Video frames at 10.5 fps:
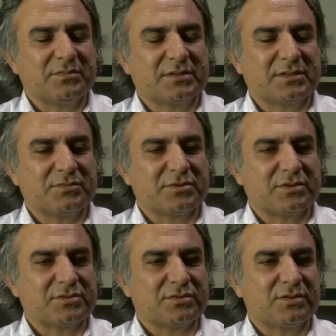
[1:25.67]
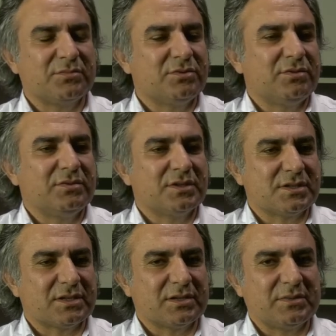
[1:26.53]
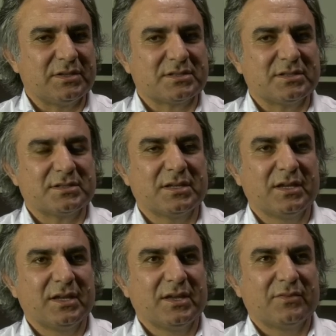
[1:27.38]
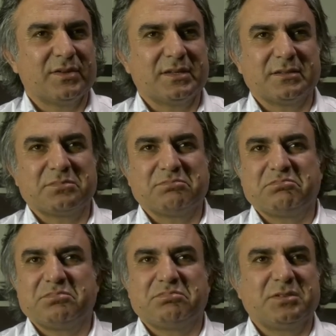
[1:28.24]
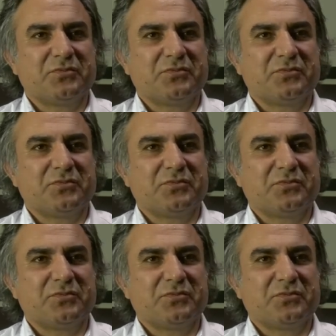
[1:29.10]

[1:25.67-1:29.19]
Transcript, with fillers: kısa bir süre sonra bir düğün de çekebilirsiniz. Ve bir